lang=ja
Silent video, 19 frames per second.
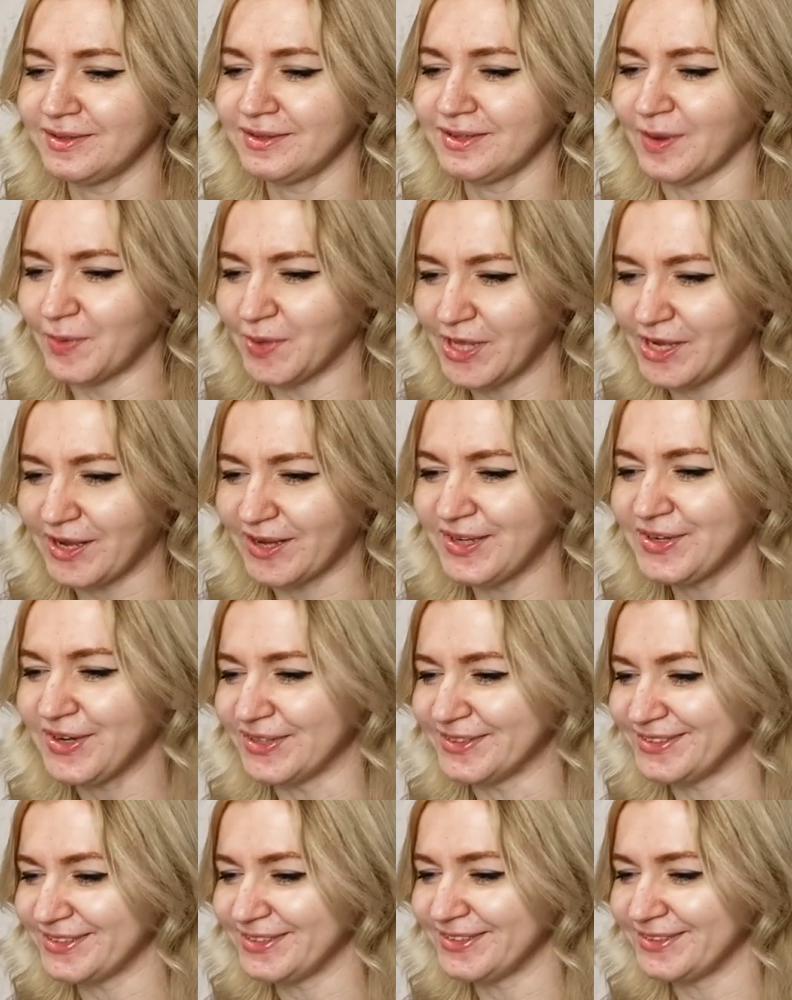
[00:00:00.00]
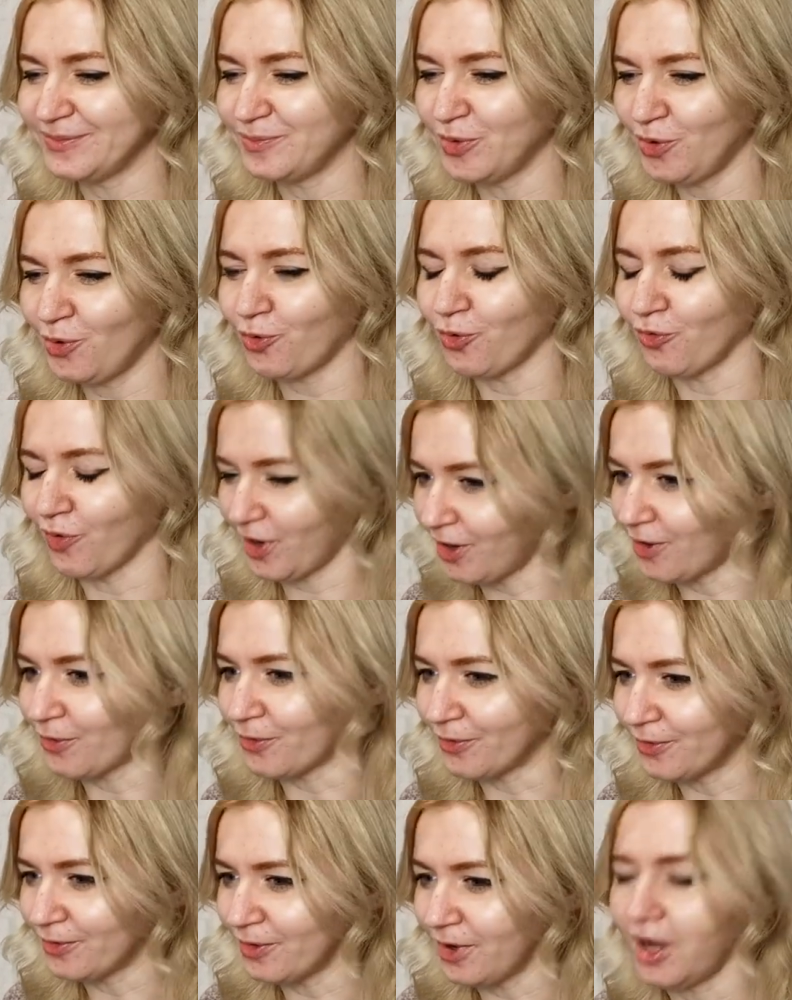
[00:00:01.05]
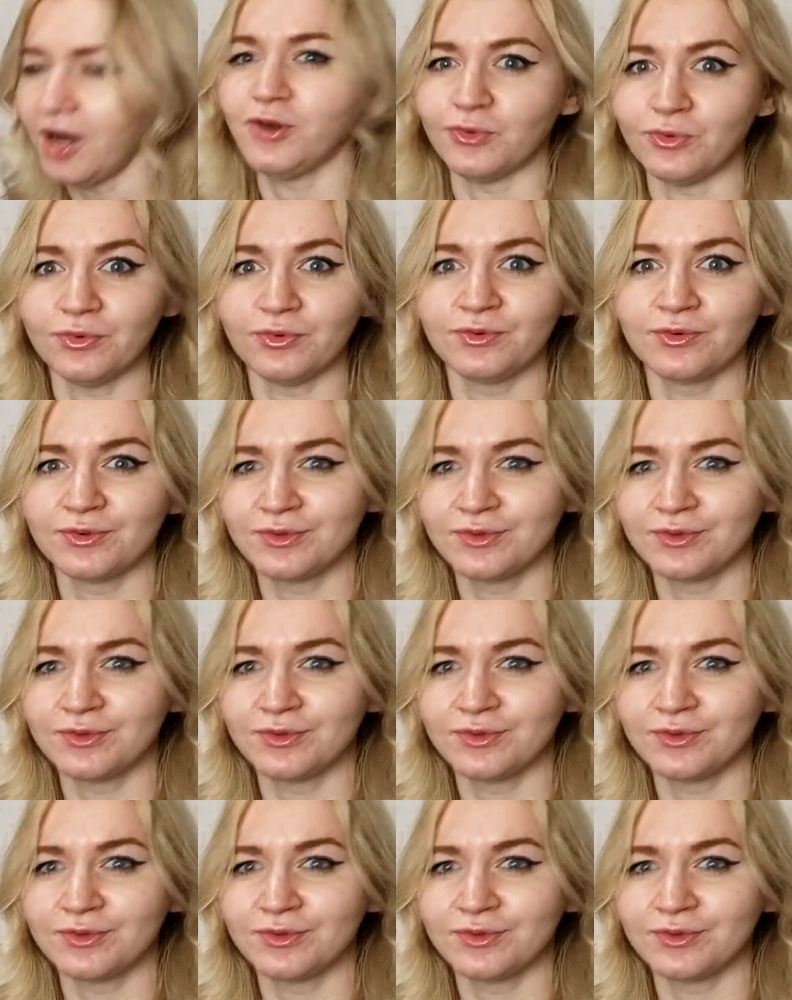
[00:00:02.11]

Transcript: でもなんかいい感じ、魅力わかる、ある。